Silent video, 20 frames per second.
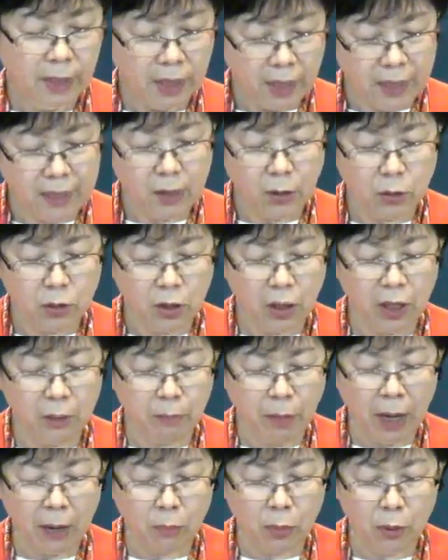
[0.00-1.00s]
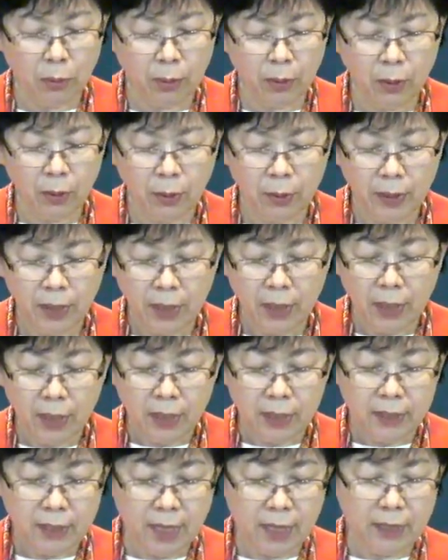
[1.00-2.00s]
이성적인 방법으로
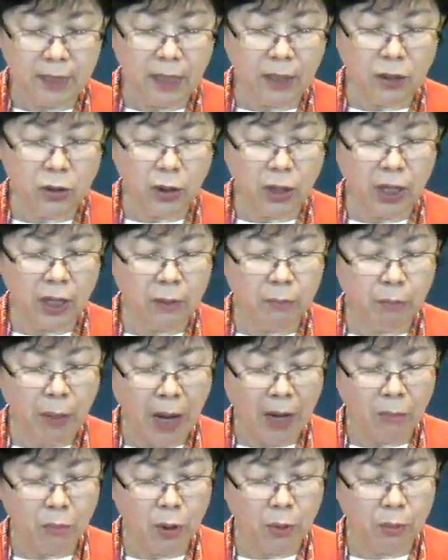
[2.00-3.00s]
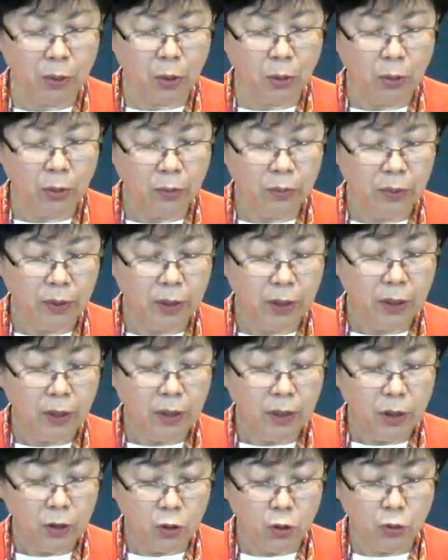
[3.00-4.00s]
세상적인 방법으로
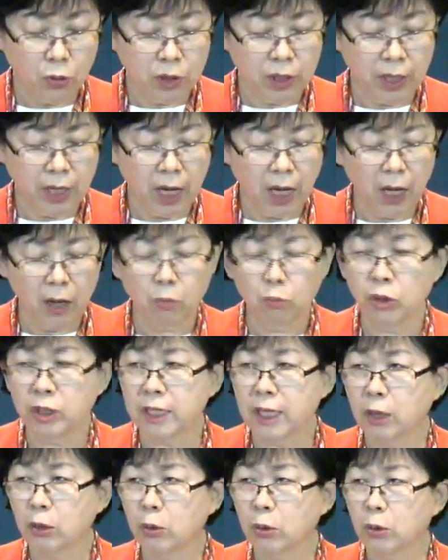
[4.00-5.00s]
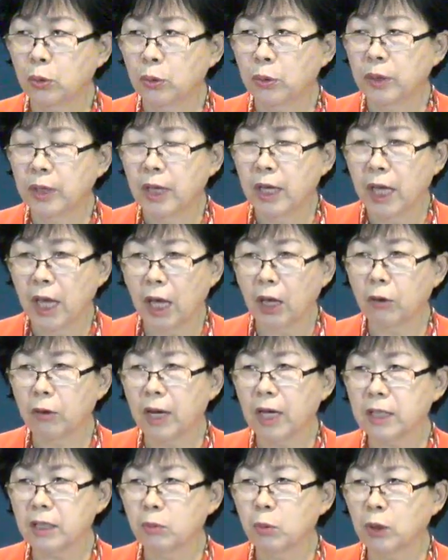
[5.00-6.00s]
육신의 문제도
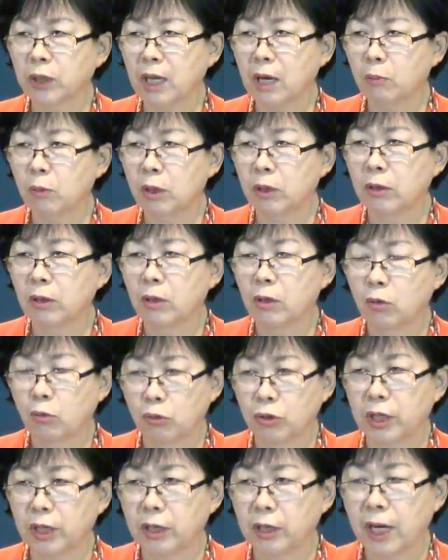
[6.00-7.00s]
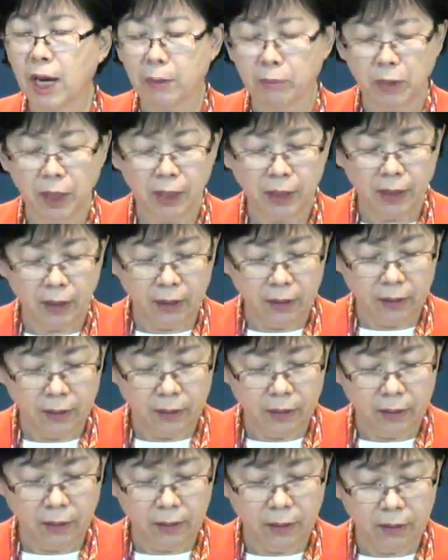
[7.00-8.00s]
해결하지 못함을 우리는 압니다.
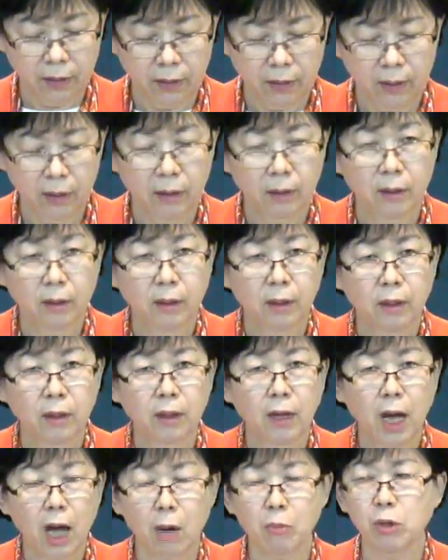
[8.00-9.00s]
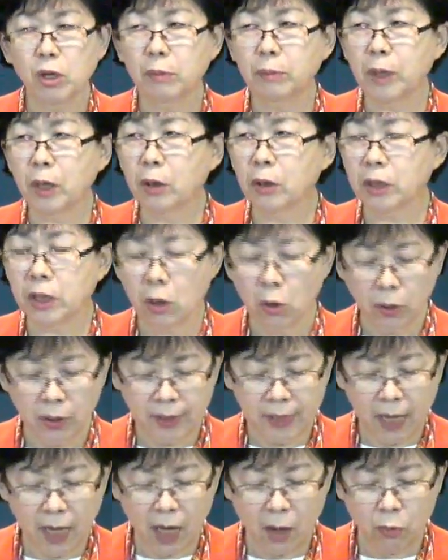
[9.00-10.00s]
하물며
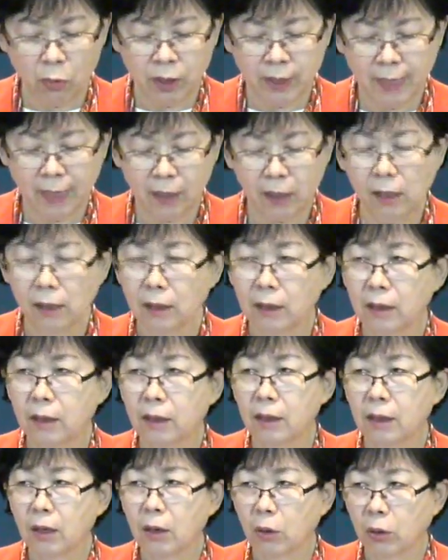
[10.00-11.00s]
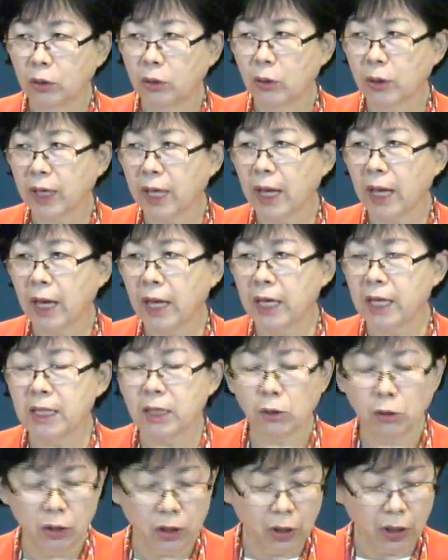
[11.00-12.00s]
영생의 문제를 어떻게
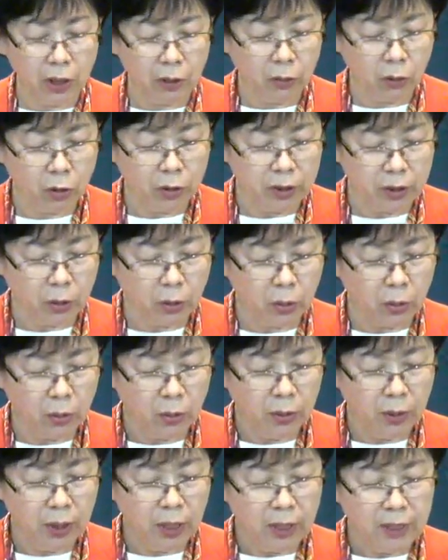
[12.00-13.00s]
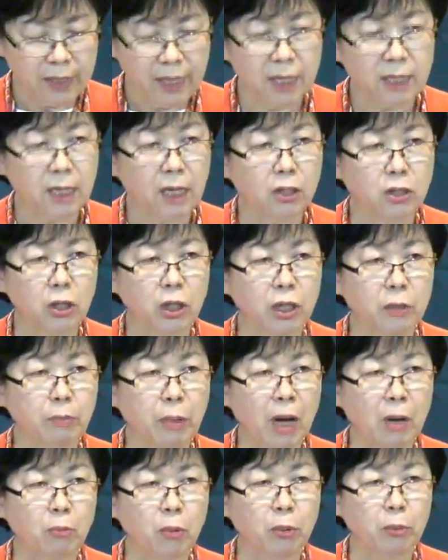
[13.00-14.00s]
이성적인 것으로 세상적인
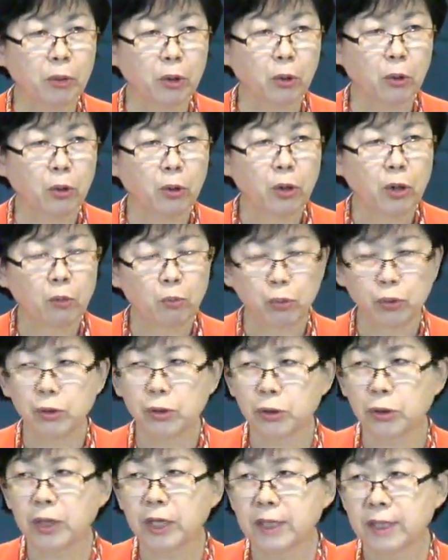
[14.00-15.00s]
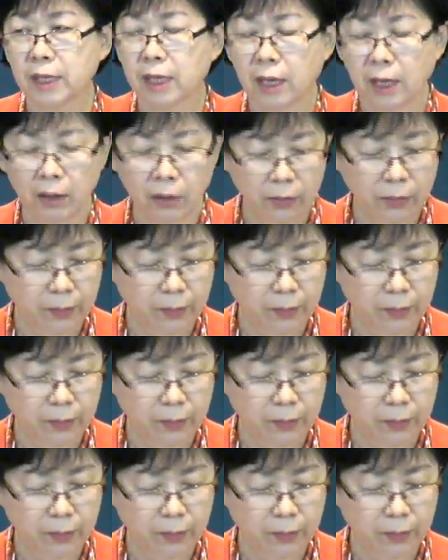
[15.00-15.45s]
방법으로 풀 수 있을까요?